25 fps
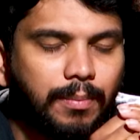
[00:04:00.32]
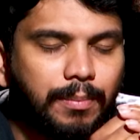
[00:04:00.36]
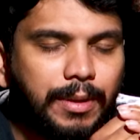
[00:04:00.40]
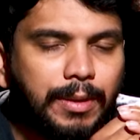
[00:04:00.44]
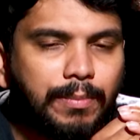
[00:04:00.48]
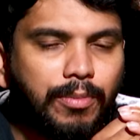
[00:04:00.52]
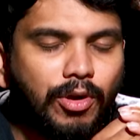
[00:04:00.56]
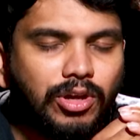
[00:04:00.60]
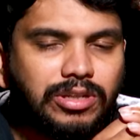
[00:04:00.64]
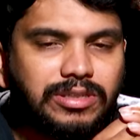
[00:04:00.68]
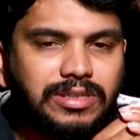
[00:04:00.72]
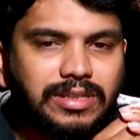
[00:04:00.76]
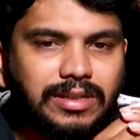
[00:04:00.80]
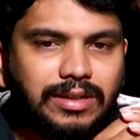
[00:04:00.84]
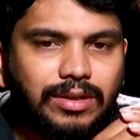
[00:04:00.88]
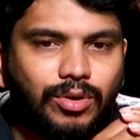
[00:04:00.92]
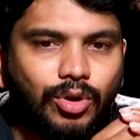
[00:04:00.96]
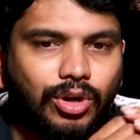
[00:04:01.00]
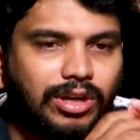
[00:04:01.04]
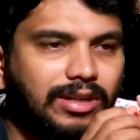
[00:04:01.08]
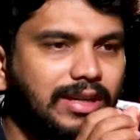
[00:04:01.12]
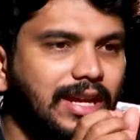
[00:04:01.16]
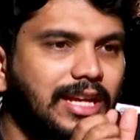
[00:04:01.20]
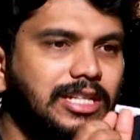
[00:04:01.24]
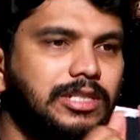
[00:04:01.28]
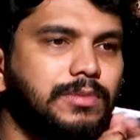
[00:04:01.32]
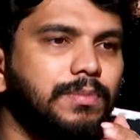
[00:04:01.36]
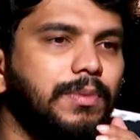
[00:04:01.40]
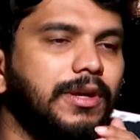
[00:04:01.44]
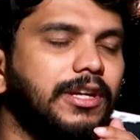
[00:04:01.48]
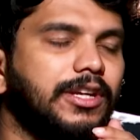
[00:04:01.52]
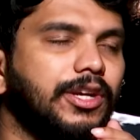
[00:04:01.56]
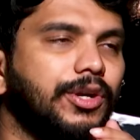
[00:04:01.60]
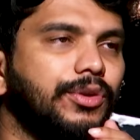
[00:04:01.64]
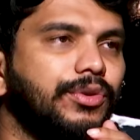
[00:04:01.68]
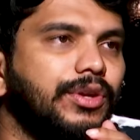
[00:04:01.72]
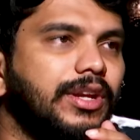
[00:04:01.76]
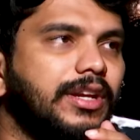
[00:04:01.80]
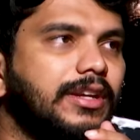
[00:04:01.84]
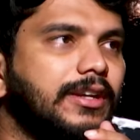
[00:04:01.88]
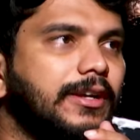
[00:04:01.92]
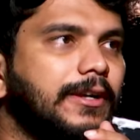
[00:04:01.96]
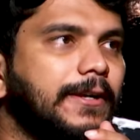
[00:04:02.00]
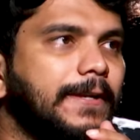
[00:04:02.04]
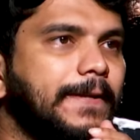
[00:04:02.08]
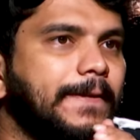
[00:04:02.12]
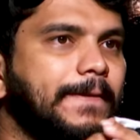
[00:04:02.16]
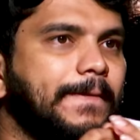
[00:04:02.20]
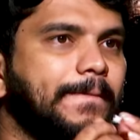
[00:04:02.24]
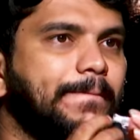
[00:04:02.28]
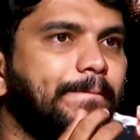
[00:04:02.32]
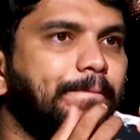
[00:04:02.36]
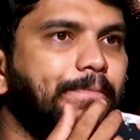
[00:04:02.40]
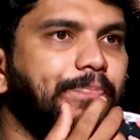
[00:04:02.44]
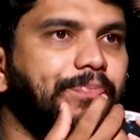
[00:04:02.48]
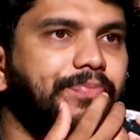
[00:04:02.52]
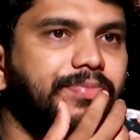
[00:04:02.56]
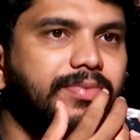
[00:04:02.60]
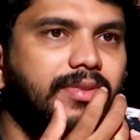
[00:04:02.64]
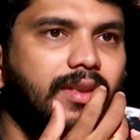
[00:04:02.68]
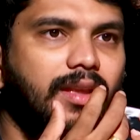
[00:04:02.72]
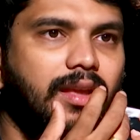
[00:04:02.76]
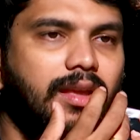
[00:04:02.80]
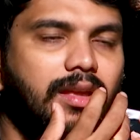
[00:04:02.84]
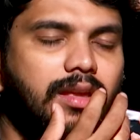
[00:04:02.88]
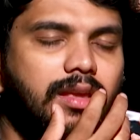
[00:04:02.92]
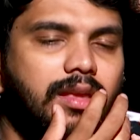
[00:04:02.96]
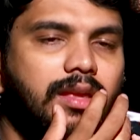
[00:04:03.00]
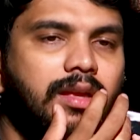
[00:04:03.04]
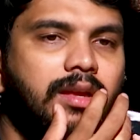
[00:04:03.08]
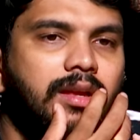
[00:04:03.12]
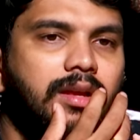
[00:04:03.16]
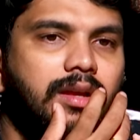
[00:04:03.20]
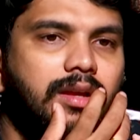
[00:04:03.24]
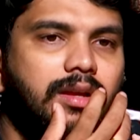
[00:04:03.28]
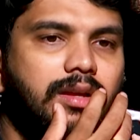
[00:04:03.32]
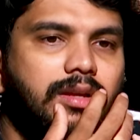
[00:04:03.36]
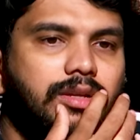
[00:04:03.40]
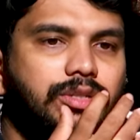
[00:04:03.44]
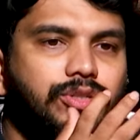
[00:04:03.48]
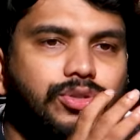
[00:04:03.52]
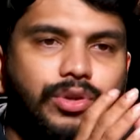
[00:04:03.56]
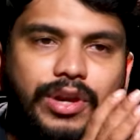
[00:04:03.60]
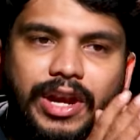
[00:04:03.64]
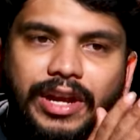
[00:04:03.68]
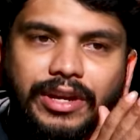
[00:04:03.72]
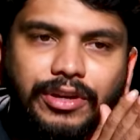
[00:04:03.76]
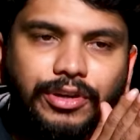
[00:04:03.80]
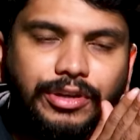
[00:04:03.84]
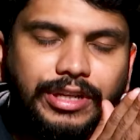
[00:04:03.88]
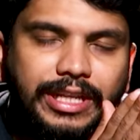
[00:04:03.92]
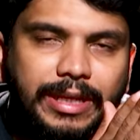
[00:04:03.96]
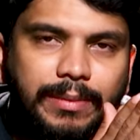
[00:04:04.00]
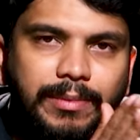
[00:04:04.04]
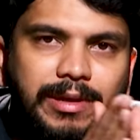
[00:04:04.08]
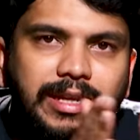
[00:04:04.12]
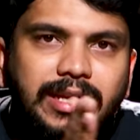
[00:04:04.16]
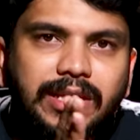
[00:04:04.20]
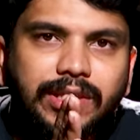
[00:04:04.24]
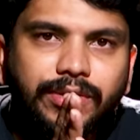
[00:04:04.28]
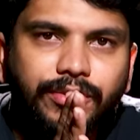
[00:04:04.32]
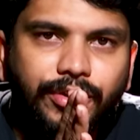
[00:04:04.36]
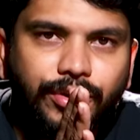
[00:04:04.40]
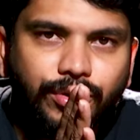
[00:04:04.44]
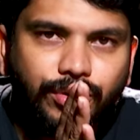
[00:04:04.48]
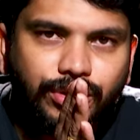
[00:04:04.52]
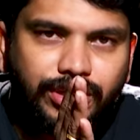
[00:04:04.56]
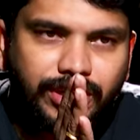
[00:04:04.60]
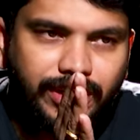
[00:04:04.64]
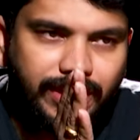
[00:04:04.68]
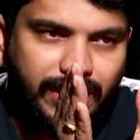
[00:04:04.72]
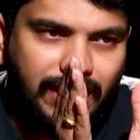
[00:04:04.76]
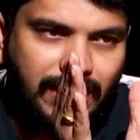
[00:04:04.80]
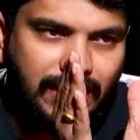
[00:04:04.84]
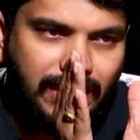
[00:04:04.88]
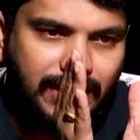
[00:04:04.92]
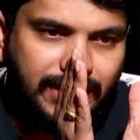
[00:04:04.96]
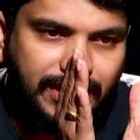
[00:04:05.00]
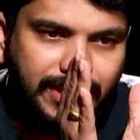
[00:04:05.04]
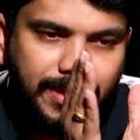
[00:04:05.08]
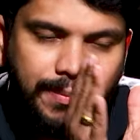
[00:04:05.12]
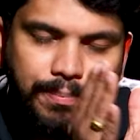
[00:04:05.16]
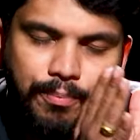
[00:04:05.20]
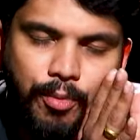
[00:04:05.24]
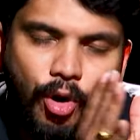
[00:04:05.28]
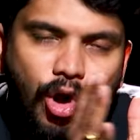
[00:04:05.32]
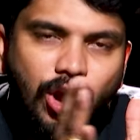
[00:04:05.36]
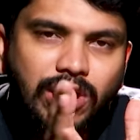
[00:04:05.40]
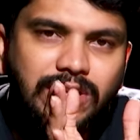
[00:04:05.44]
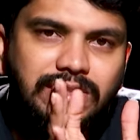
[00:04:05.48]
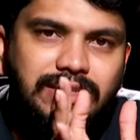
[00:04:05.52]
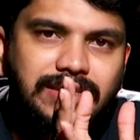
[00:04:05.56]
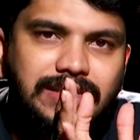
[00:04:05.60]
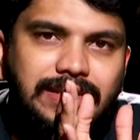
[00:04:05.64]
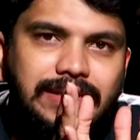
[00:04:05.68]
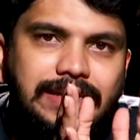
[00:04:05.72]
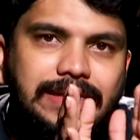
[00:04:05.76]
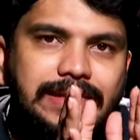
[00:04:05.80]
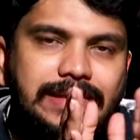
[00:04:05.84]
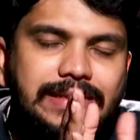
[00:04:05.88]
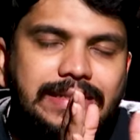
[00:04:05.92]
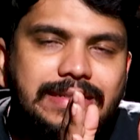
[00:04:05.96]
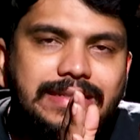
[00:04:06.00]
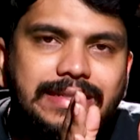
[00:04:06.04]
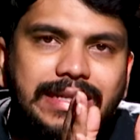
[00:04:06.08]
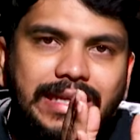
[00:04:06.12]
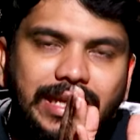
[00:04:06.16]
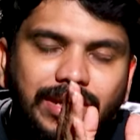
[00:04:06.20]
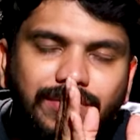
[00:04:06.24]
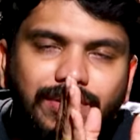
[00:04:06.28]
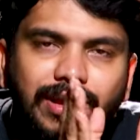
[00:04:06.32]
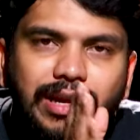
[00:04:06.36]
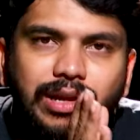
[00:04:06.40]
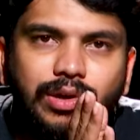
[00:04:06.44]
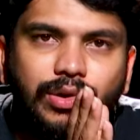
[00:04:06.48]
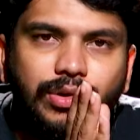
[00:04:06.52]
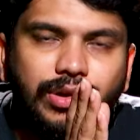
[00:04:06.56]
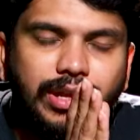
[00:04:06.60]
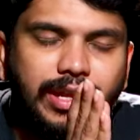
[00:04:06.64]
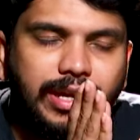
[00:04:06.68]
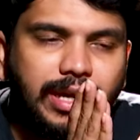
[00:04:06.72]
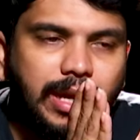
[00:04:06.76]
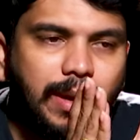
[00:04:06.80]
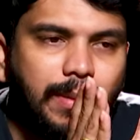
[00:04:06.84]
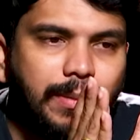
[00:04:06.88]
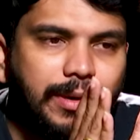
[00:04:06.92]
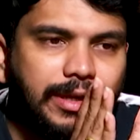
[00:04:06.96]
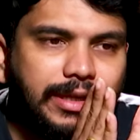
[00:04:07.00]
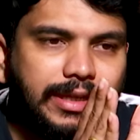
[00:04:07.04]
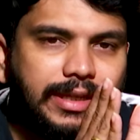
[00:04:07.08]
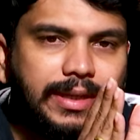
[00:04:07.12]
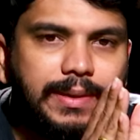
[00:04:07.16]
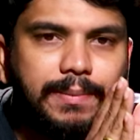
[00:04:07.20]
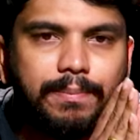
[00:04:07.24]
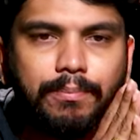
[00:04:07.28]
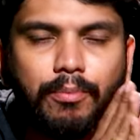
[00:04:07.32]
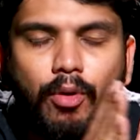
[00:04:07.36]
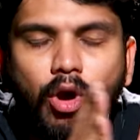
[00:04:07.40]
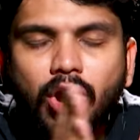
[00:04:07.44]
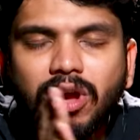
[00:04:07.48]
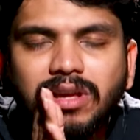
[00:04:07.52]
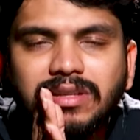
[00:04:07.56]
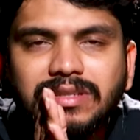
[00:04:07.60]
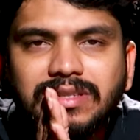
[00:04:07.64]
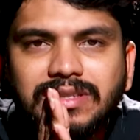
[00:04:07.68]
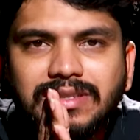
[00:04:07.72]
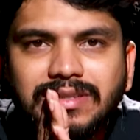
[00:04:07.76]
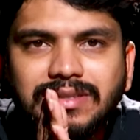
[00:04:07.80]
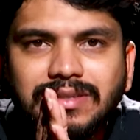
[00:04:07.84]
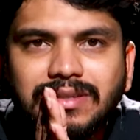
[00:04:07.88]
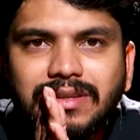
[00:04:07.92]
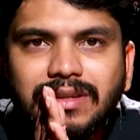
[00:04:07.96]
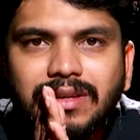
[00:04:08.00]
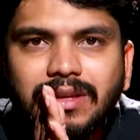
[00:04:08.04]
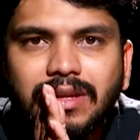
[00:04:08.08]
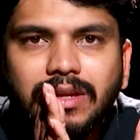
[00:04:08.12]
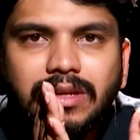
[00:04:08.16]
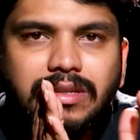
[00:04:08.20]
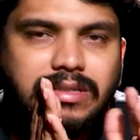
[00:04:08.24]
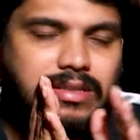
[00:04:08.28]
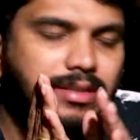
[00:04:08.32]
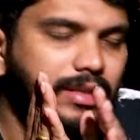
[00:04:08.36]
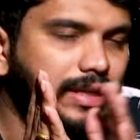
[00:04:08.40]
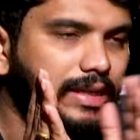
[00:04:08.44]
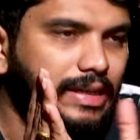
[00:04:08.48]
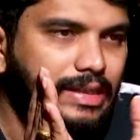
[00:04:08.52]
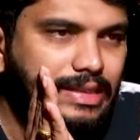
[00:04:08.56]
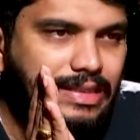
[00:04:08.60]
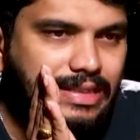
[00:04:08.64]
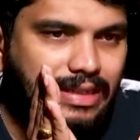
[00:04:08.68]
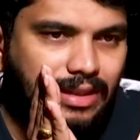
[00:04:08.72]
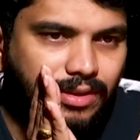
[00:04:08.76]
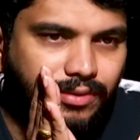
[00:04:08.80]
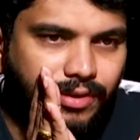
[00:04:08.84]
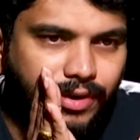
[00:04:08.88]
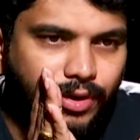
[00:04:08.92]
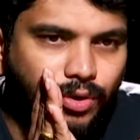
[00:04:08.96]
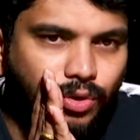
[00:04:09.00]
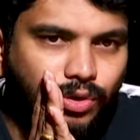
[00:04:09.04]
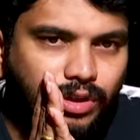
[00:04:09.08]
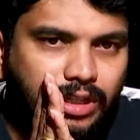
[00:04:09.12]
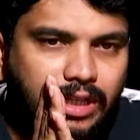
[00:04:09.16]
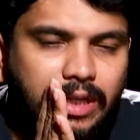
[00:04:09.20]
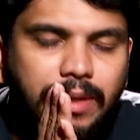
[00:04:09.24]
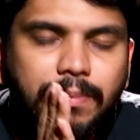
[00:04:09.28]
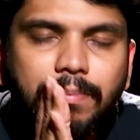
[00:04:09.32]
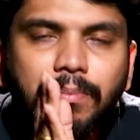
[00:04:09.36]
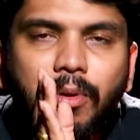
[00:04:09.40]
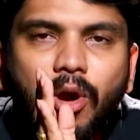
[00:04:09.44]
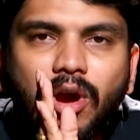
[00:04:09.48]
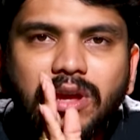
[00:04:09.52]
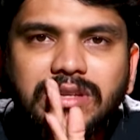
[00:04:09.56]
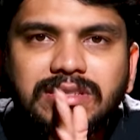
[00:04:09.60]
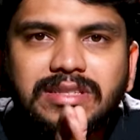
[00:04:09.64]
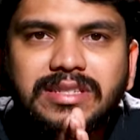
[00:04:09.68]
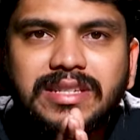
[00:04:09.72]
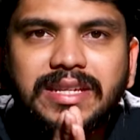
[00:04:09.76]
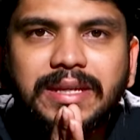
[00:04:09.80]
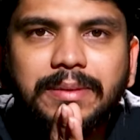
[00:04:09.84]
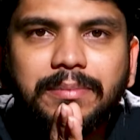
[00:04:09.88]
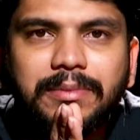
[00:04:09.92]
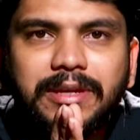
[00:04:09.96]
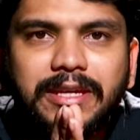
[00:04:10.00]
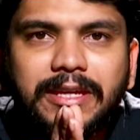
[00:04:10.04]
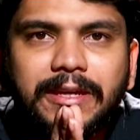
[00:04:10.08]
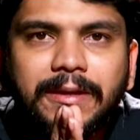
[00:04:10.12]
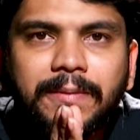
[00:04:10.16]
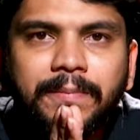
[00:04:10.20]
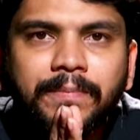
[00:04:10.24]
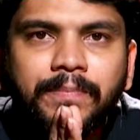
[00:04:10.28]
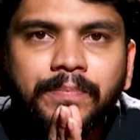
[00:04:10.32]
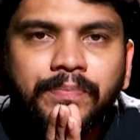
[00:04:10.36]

బిగ్ బాస్ ఒక టాస్క్ పెట్టాడు ఏంటంటే సో రెండు టీముల కింద విడగొట్టాడు ఎలా అంటే బాయ్స్ గర్ల్స్ ఈక్వల్గా ఉన్నారు కాబట్టి బాయ్స్ గర్ల్స్ కింద విడగొట్టి బాయ్స్ టీమ్కి